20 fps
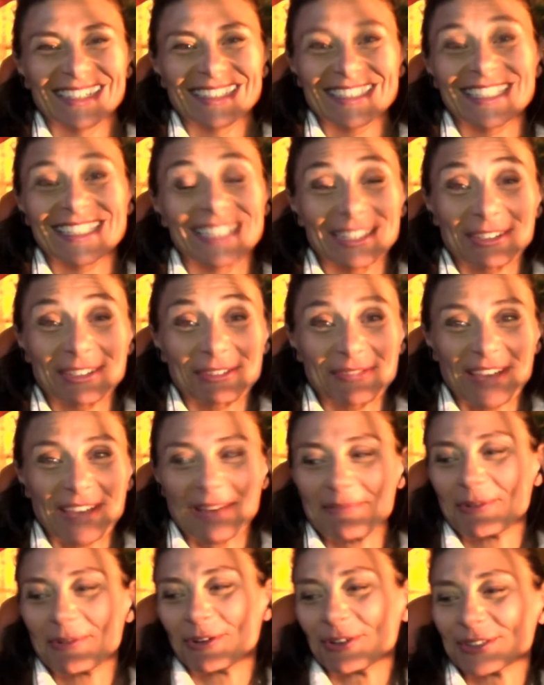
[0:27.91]
Ci
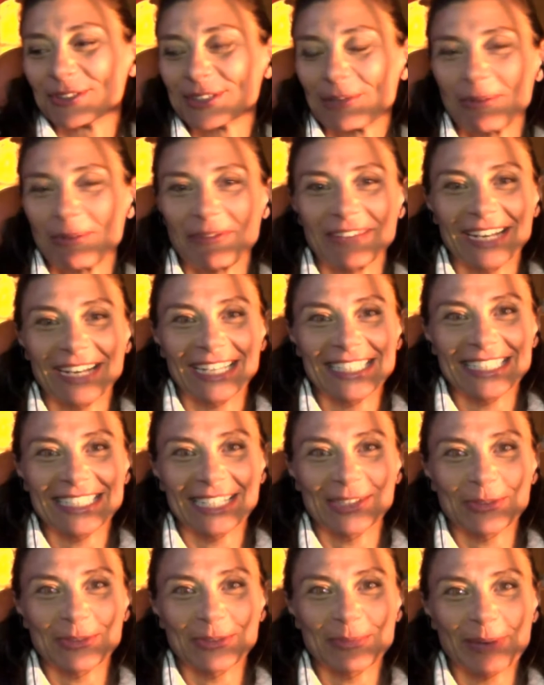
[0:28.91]
ritroviamo dopo aver
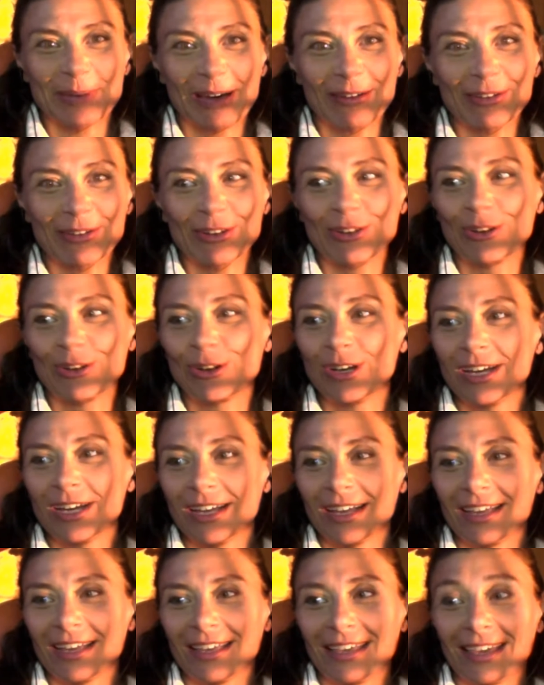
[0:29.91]
lasciato Paolo
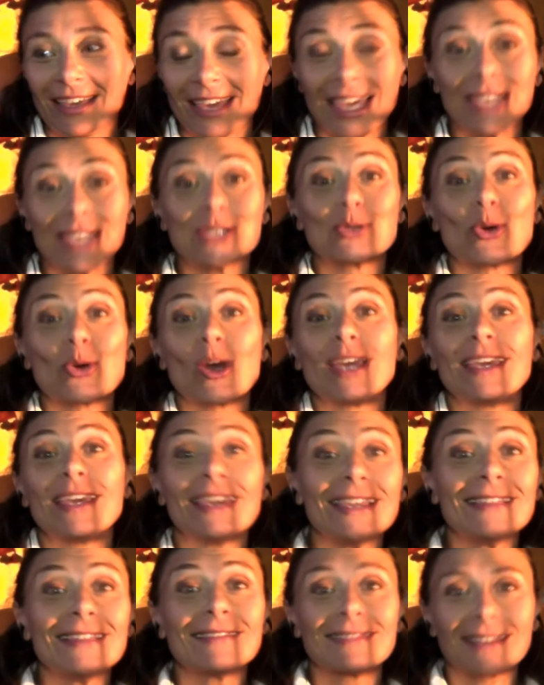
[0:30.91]
e, e, i suoi
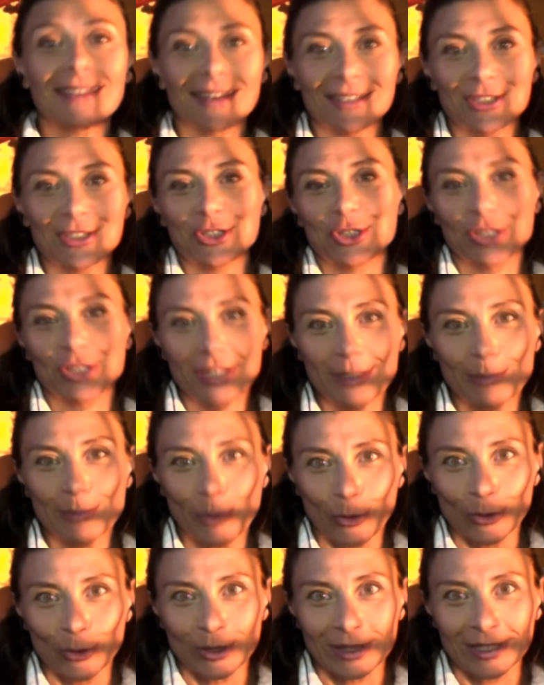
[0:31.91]
intrecci di
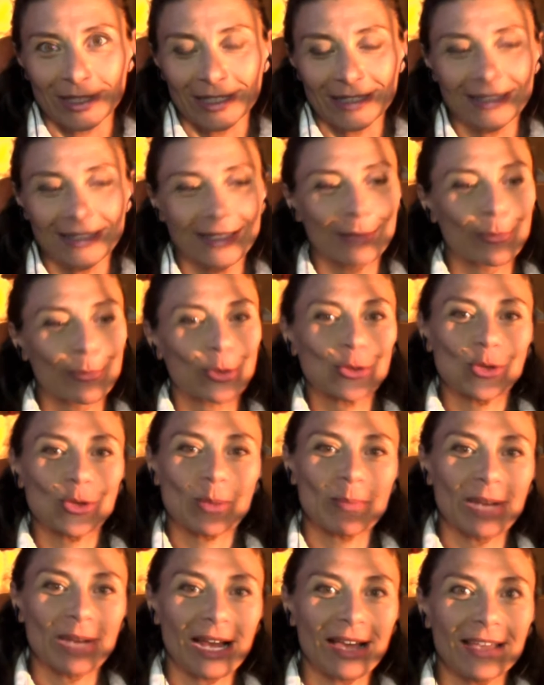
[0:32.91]
mondi, il mondo
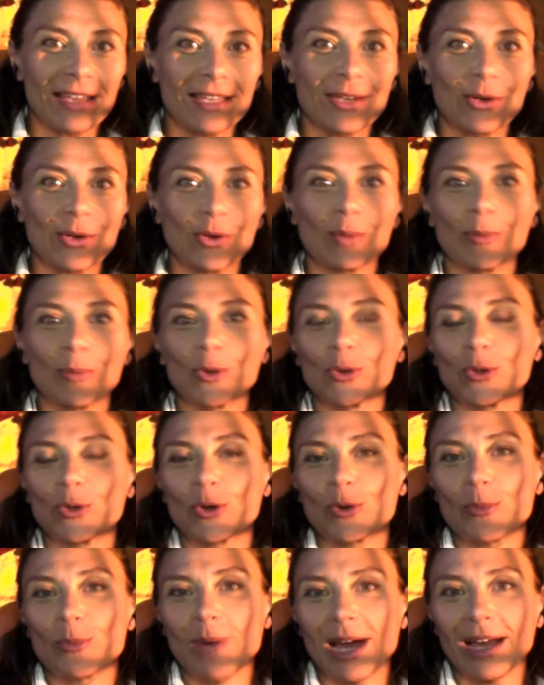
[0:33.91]
ebraico, il mondo
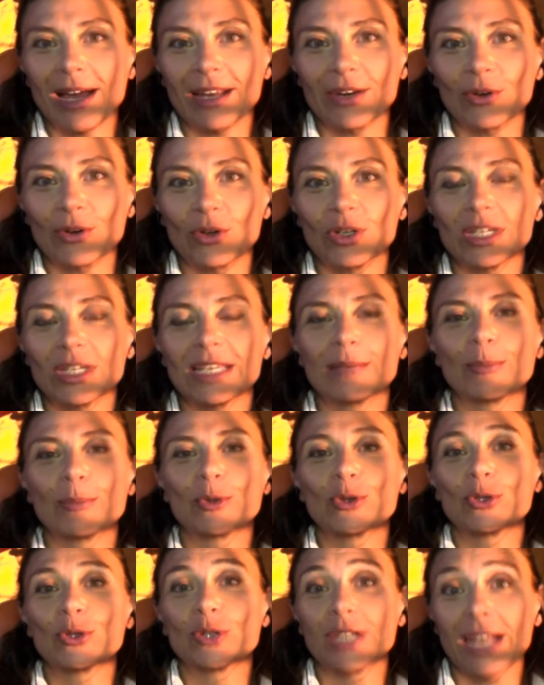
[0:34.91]
romano, il
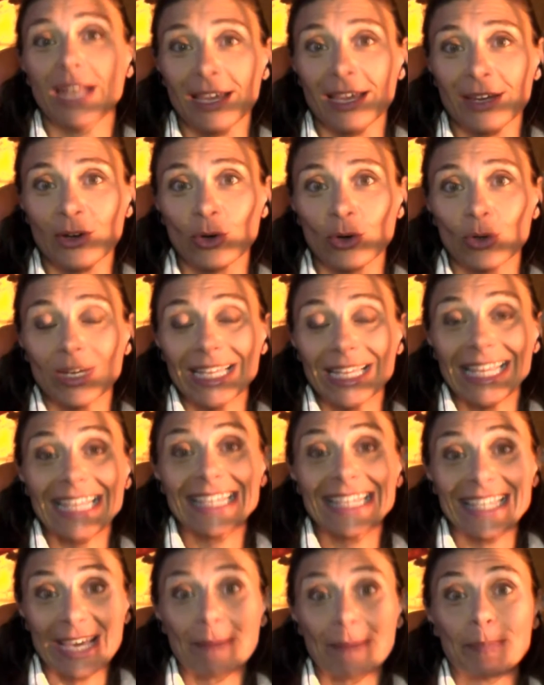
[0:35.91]
mondo greco, che
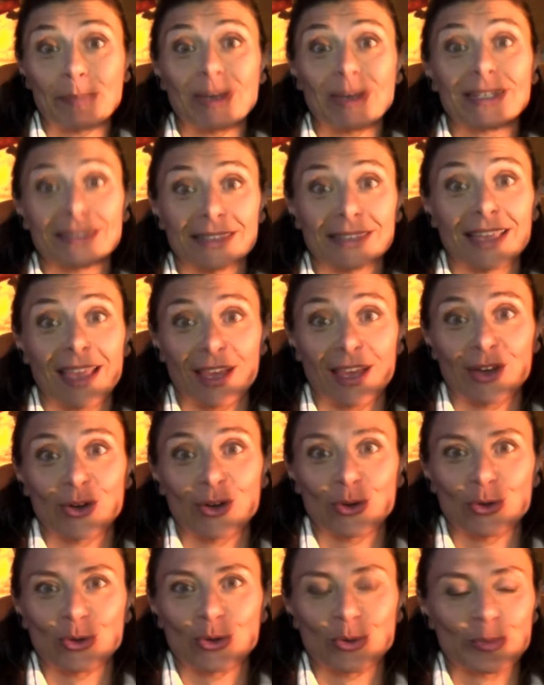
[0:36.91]
gli
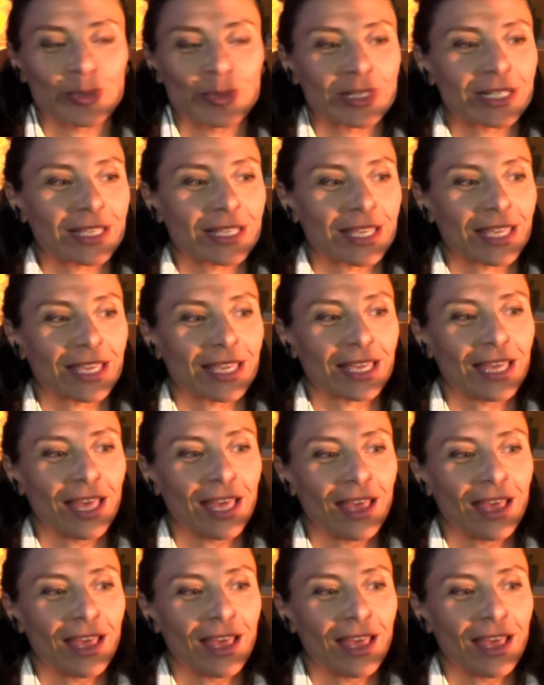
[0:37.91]
appartengono perché